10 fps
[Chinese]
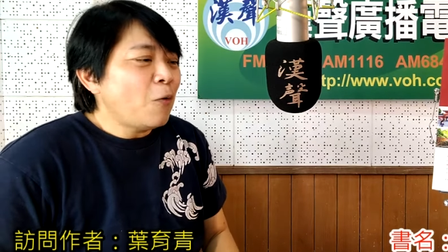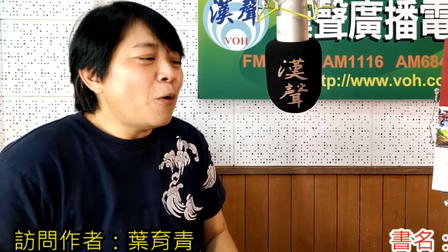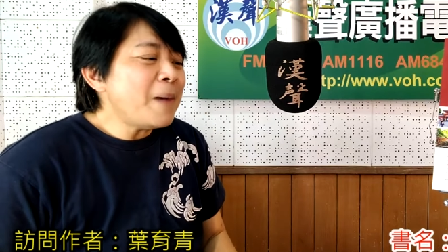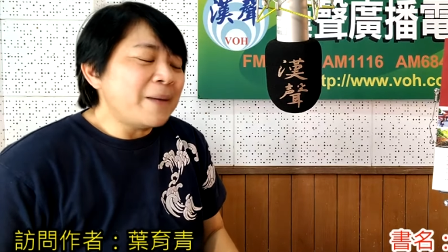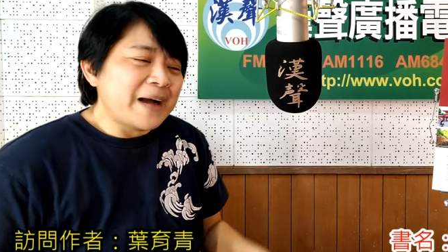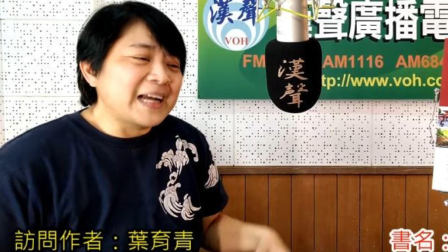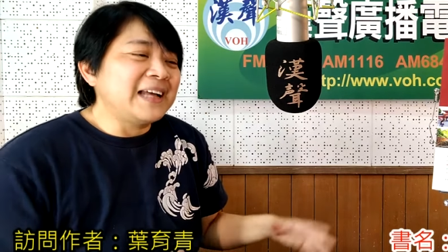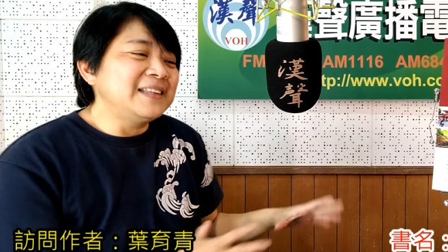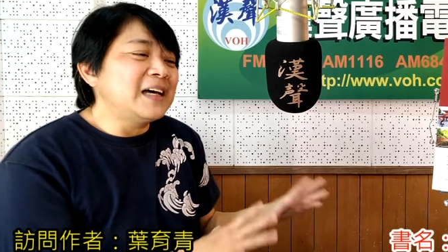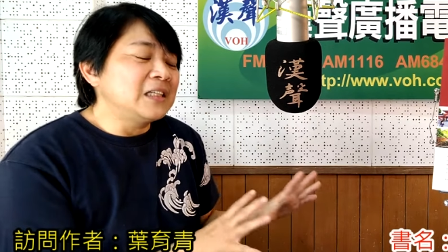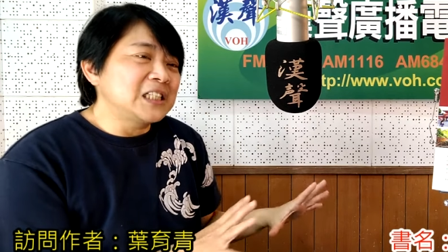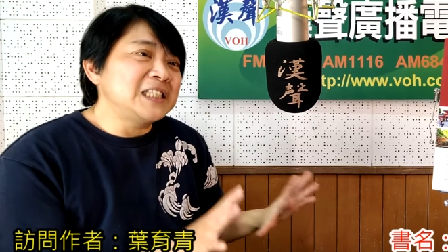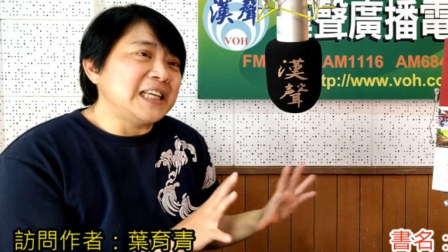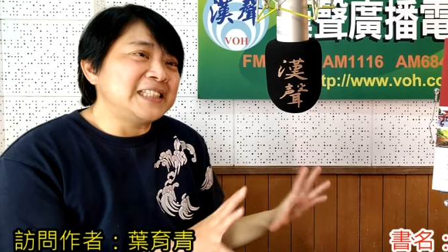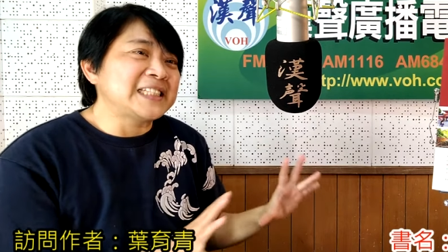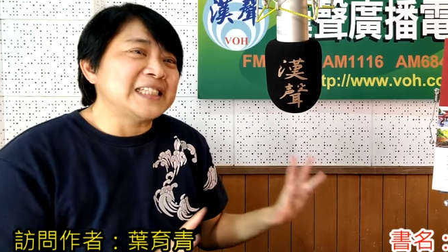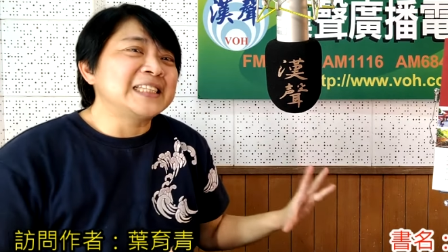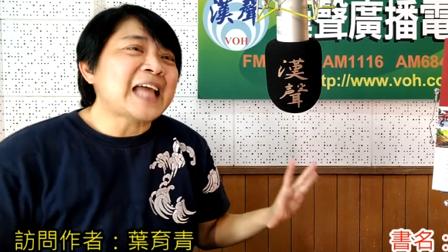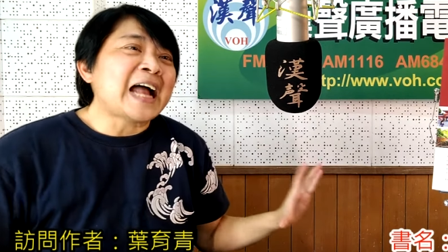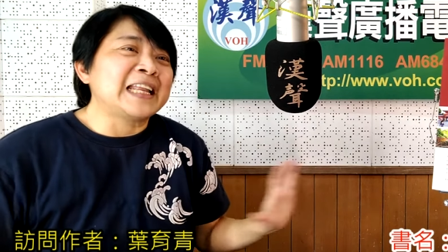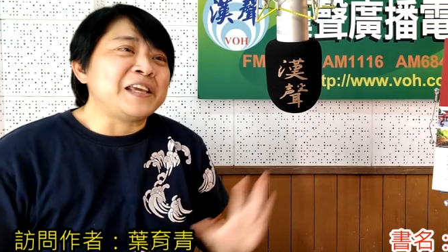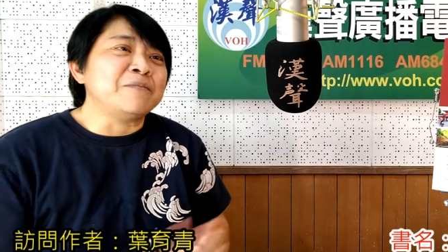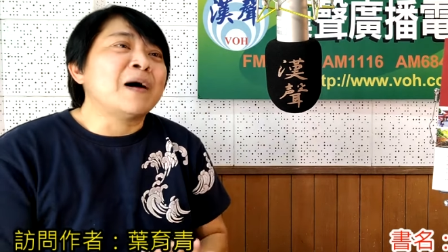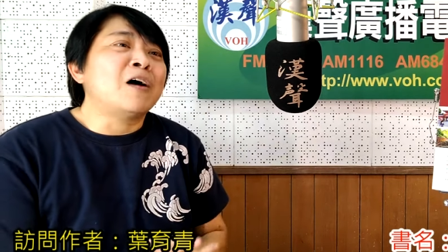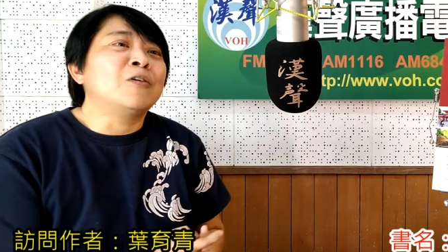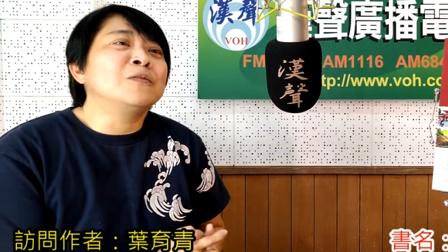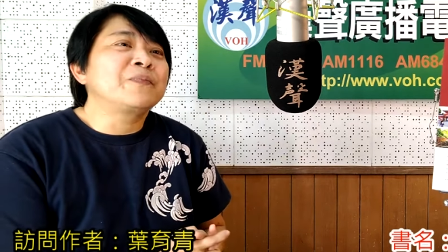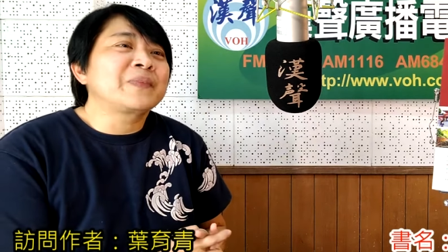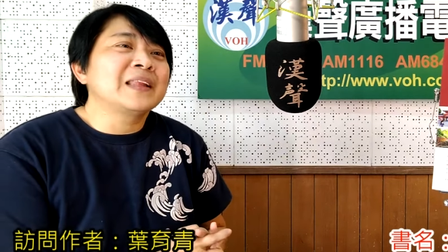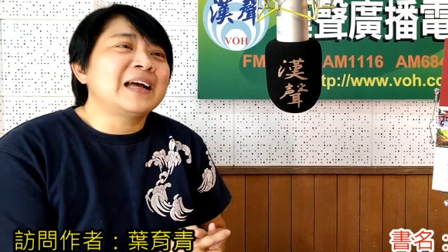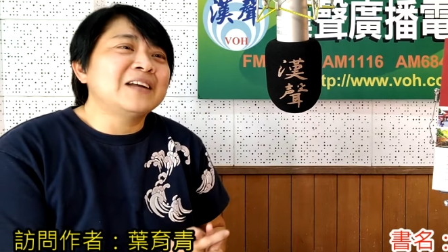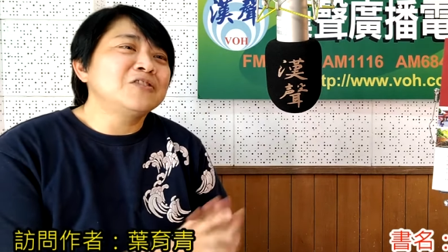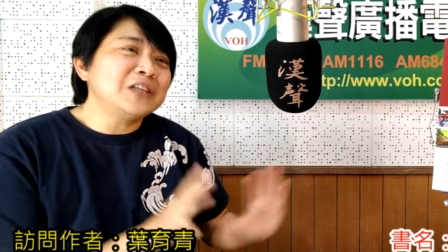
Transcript: 我妈妈看到是那一只大狸猫，嗯，她